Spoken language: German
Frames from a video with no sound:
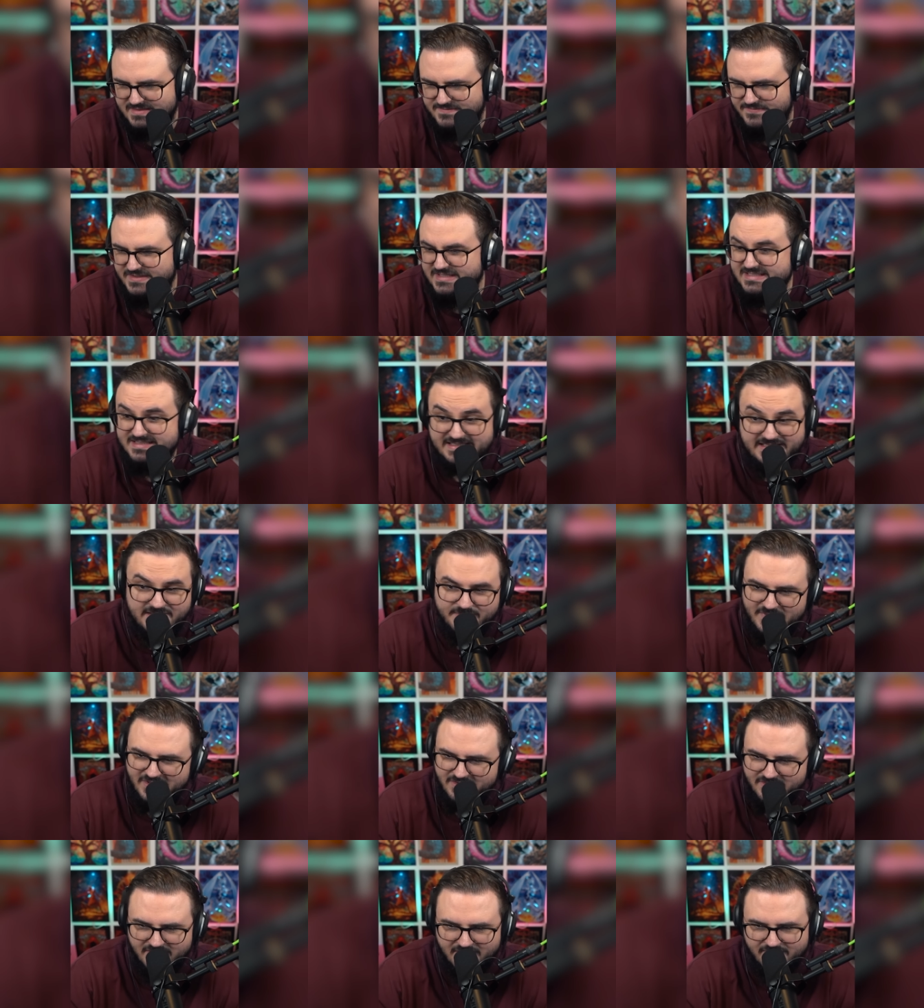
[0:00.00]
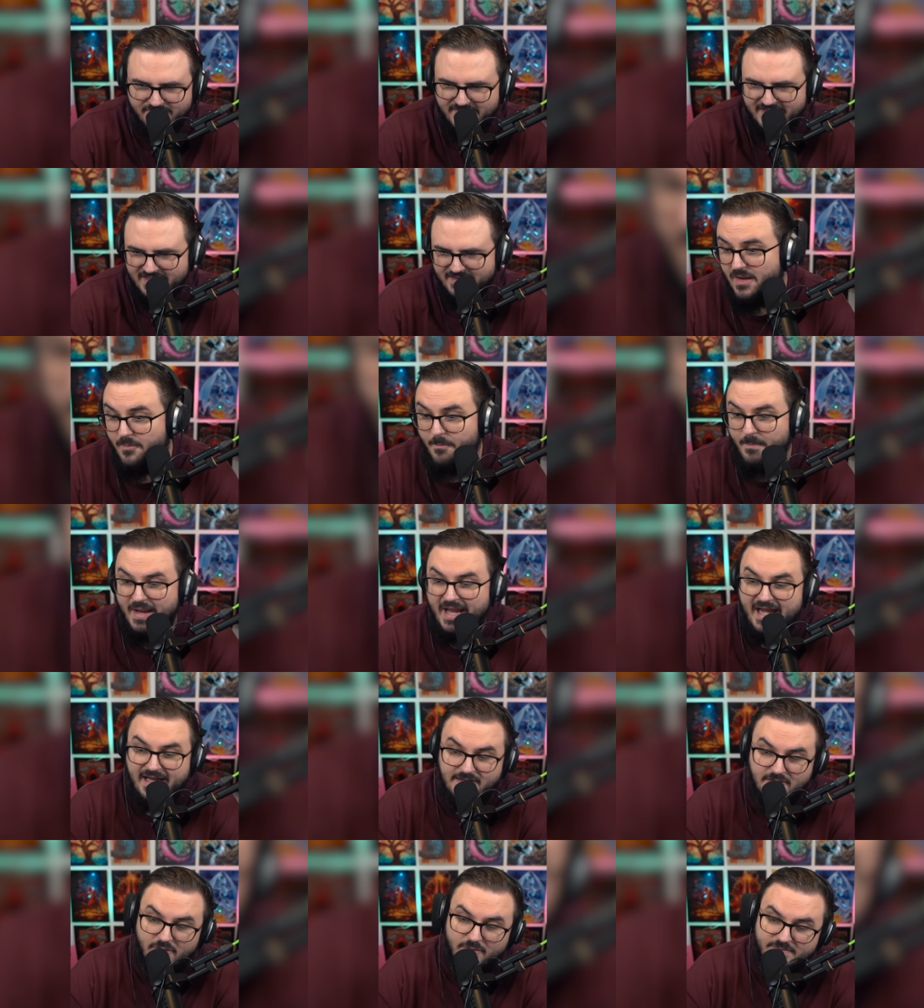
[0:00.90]
Es findet sich immer irgendwer.
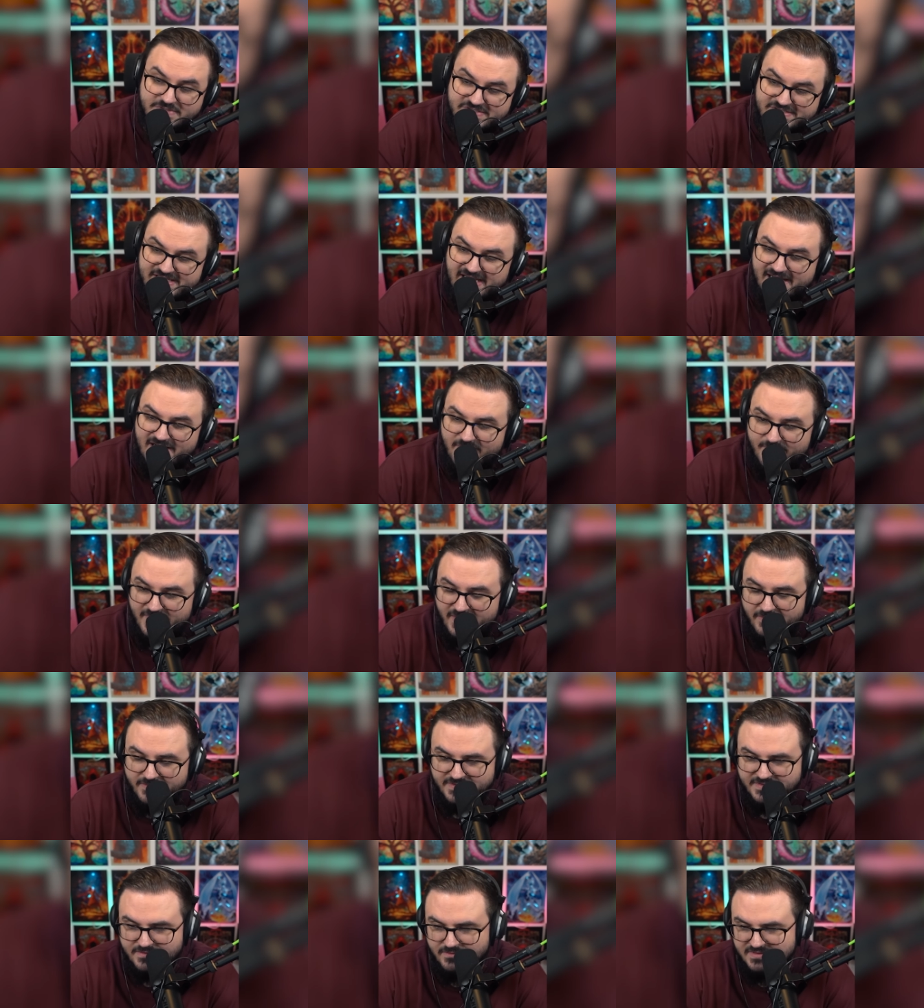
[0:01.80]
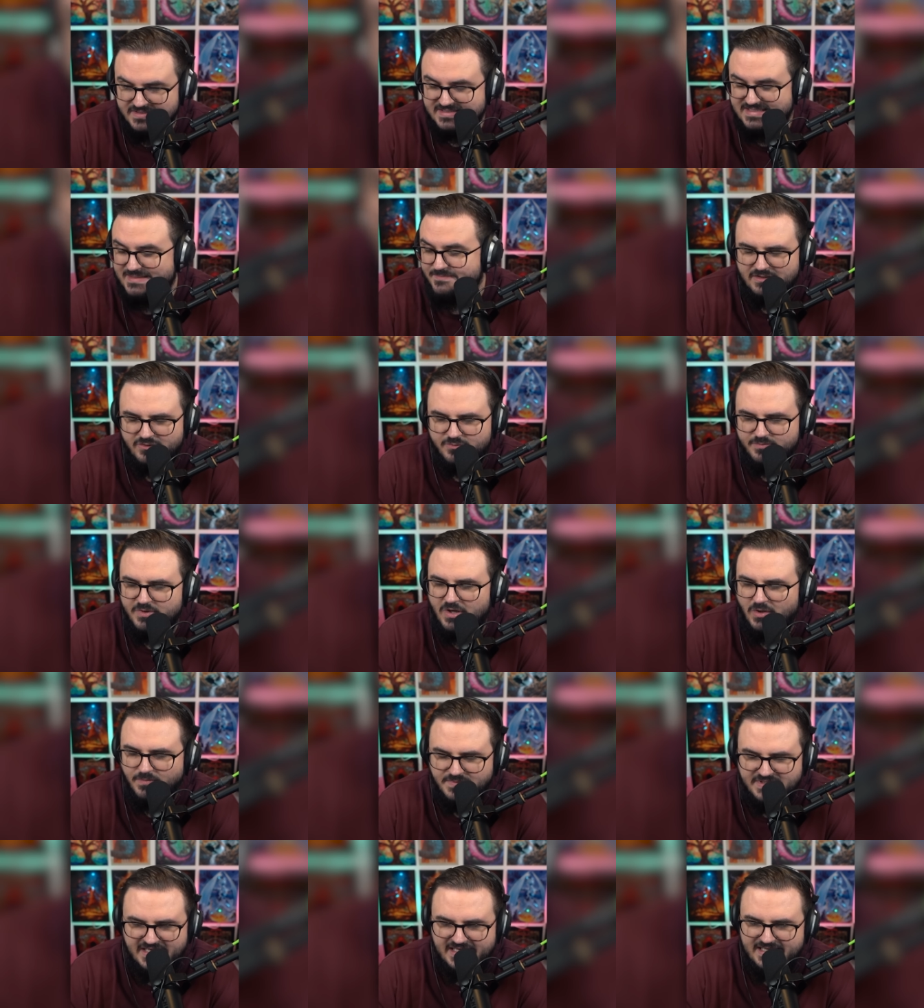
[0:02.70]
Make no mistake about it. Und es gibt
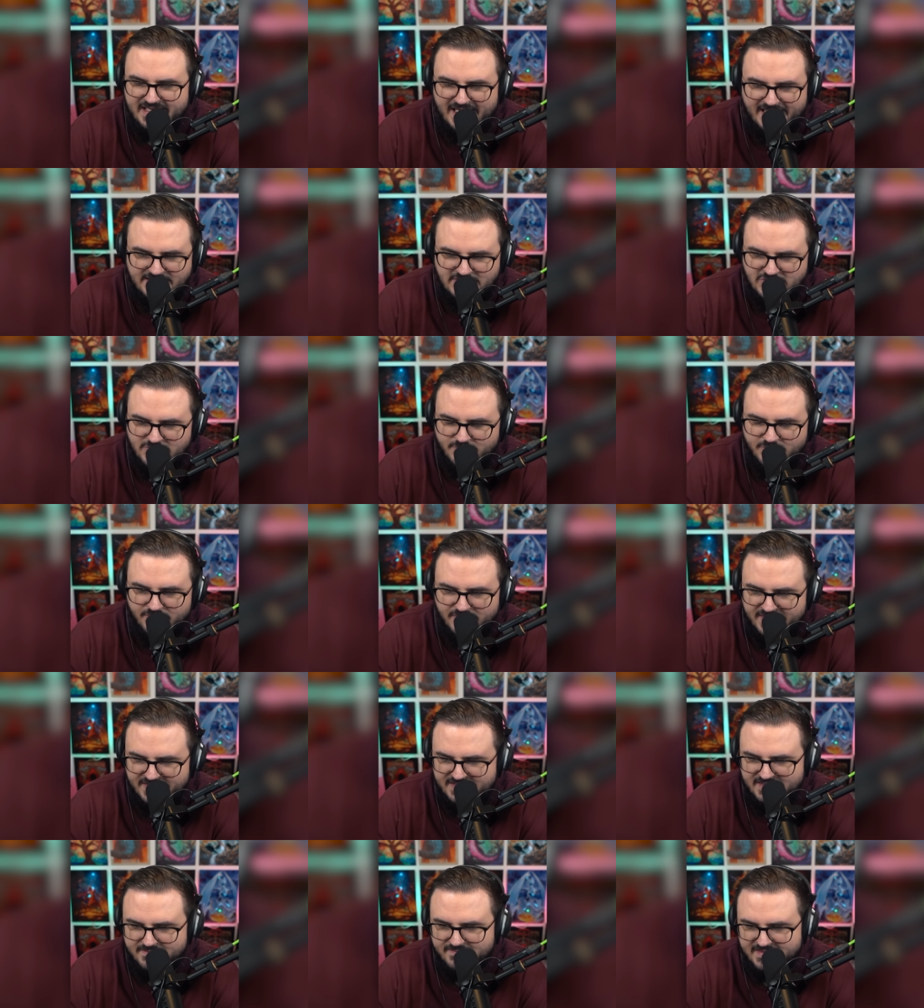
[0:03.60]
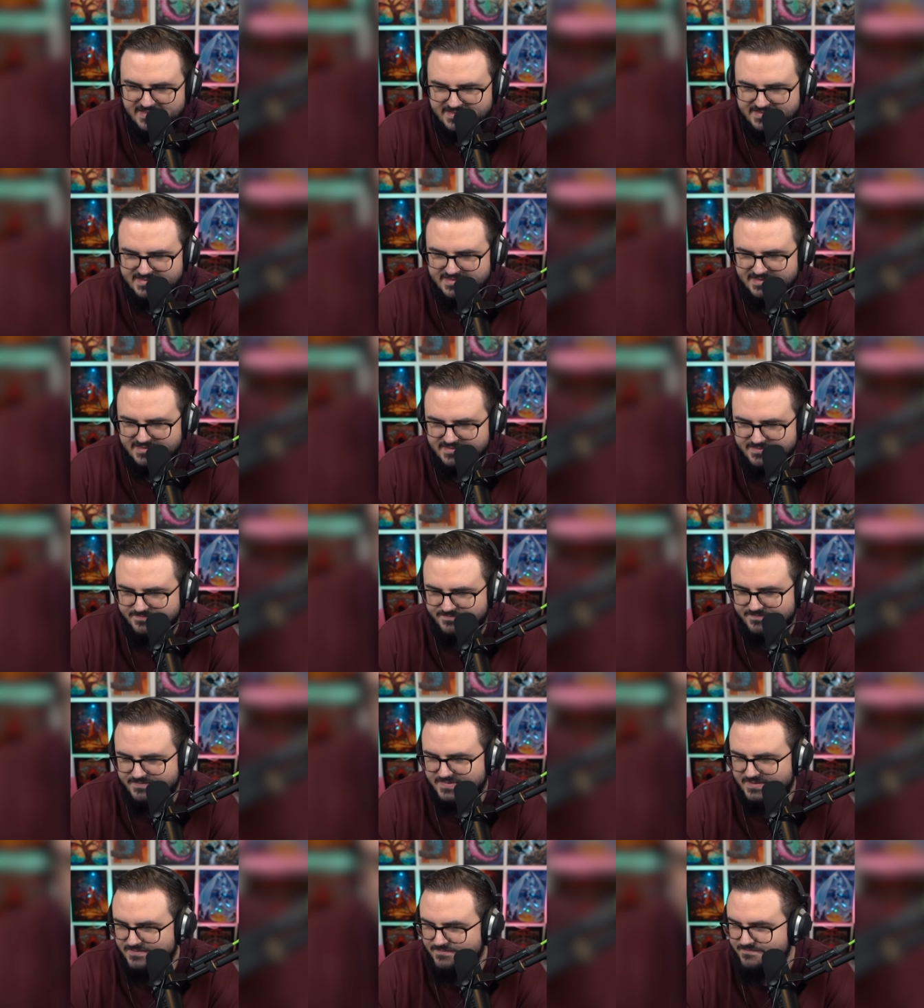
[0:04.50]
überhaupt keinen Anspruch an die Qualität.
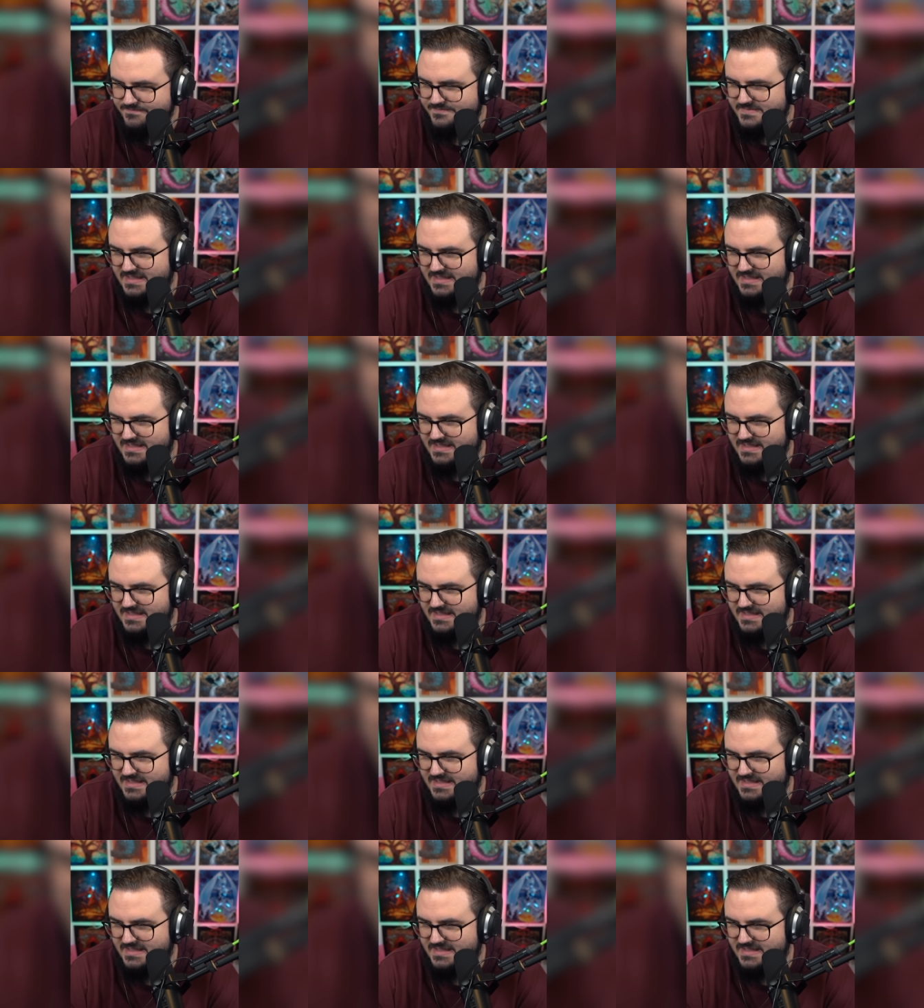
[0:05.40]
Ne?